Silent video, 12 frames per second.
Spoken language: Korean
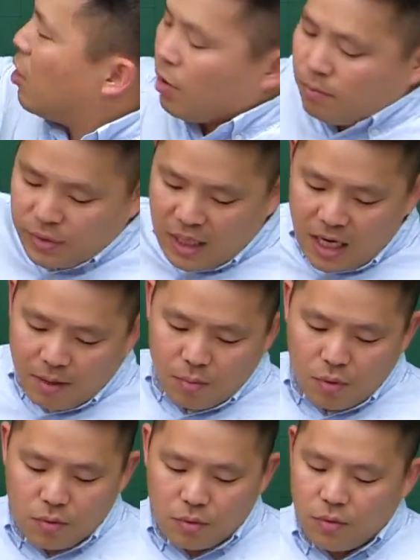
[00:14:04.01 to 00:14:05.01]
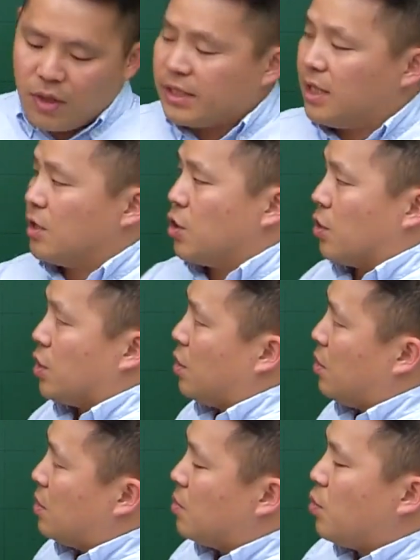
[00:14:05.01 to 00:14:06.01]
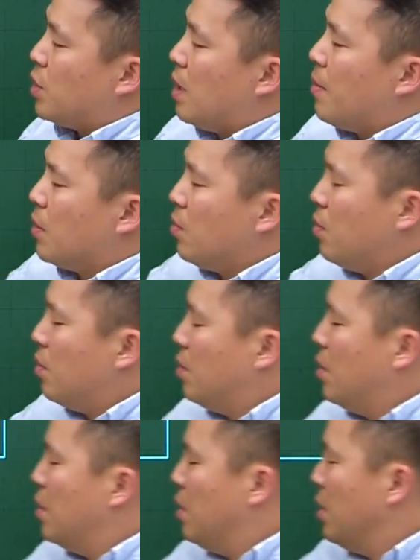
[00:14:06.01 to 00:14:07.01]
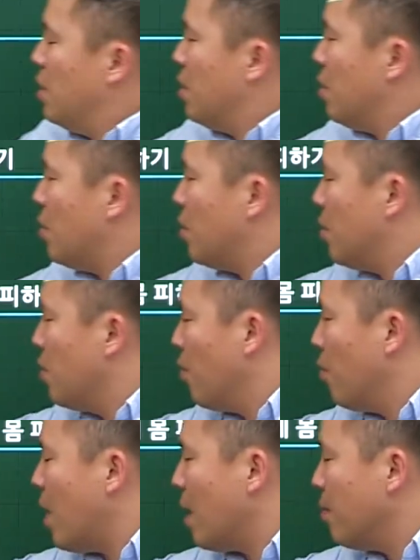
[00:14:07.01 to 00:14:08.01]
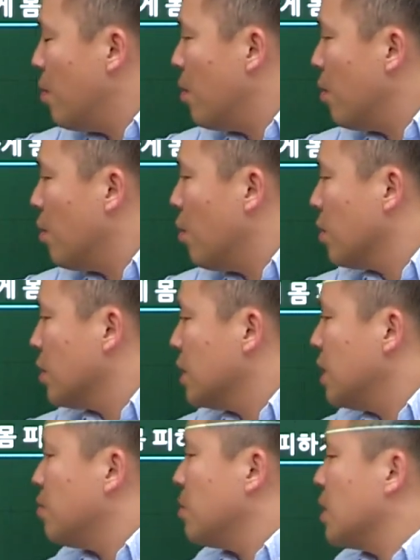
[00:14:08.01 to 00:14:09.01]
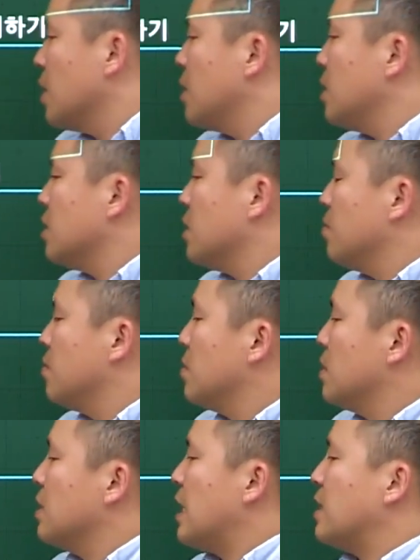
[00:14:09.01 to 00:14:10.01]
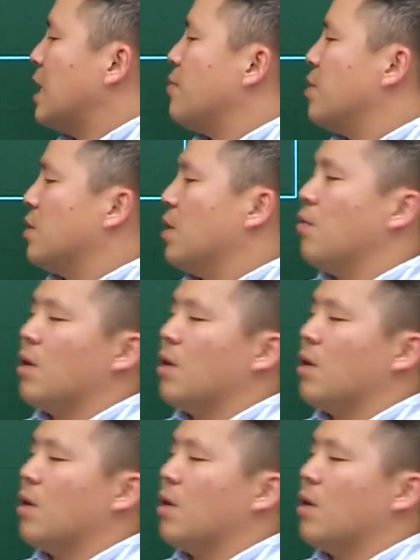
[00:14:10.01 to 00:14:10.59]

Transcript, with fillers: 검사 항목으로 가장 적절한 것은 뭐냐? 바로 어, 왕복 걷기입니다. 2.44m의